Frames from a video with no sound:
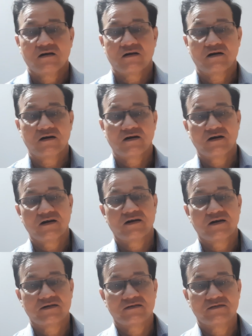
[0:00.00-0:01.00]

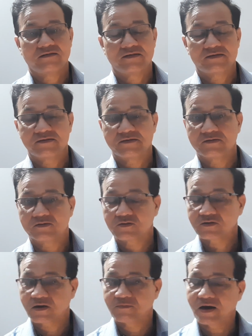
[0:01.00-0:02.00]
और
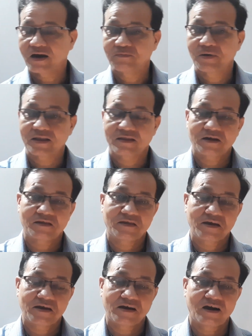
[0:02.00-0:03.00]
उसके बाद बात करते
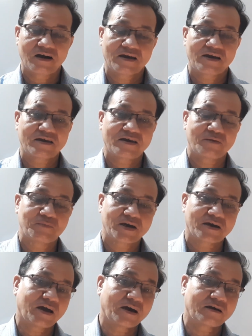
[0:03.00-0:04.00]
हैं आगे की हमने
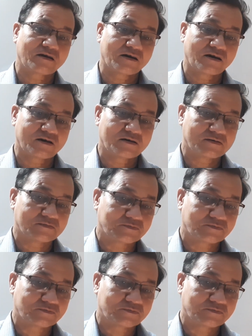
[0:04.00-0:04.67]
क्या करना है